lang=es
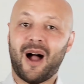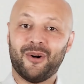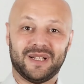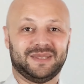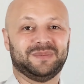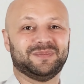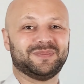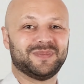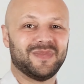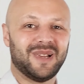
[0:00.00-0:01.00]
Ahora sí,
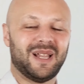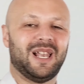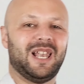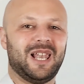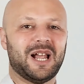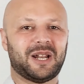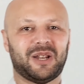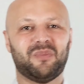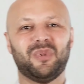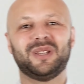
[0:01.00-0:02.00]
la
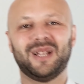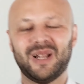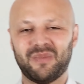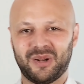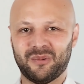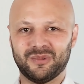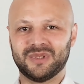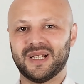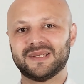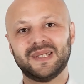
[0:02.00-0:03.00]
respuesta a la
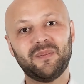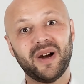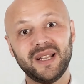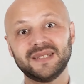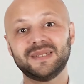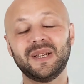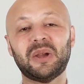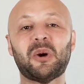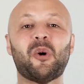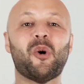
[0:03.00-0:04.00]
pregunta, ¿se
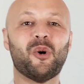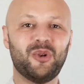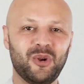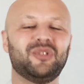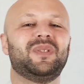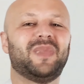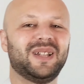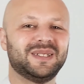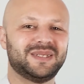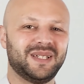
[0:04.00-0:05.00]
parece o no se
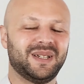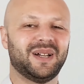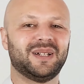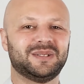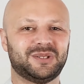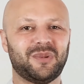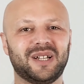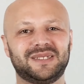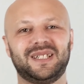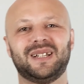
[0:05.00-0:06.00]
parece al
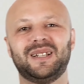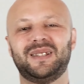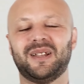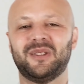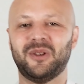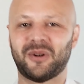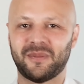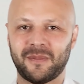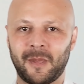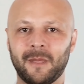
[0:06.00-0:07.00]
Sauvage de Christian Dior?
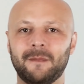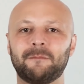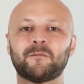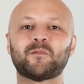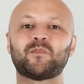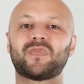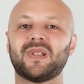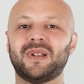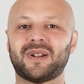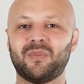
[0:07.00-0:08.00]

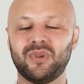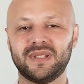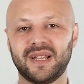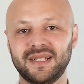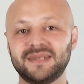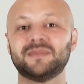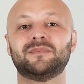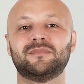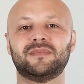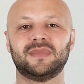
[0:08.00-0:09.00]
La respuesta es
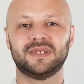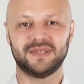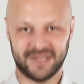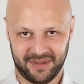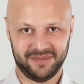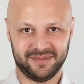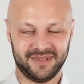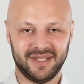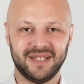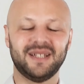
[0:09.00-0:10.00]
sí.
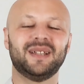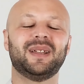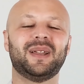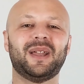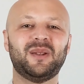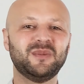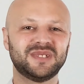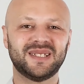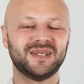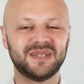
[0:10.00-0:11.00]
En un
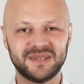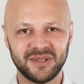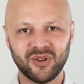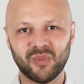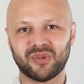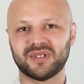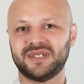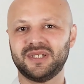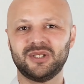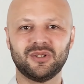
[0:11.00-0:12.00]

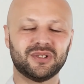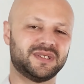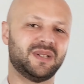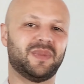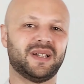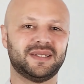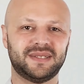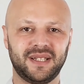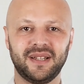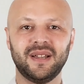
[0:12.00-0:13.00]
75% se
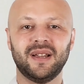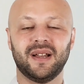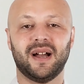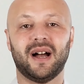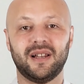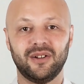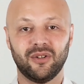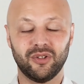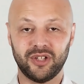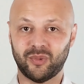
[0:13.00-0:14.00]
parece
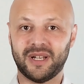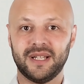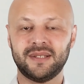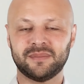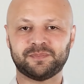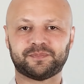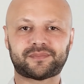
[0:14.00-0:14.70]
al Eau de Toilette